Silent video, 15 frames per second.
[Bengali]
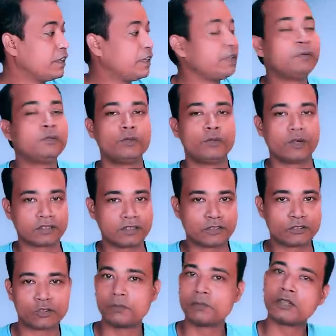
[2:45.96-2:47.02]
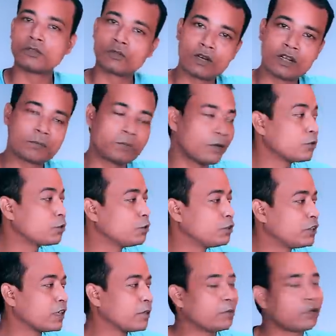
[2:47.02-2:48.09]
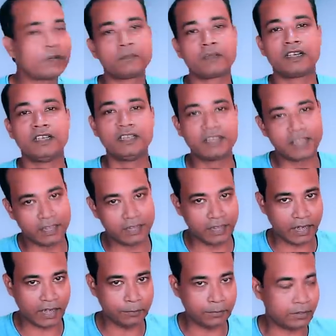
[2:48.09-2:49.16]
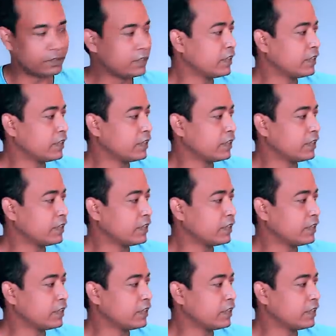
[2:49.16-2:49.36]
রিভিউ অর্থাৎ ছবিটা তোলার পর দুই সেকেন্ড পর আপনাকে নিজেকেই দেখাবে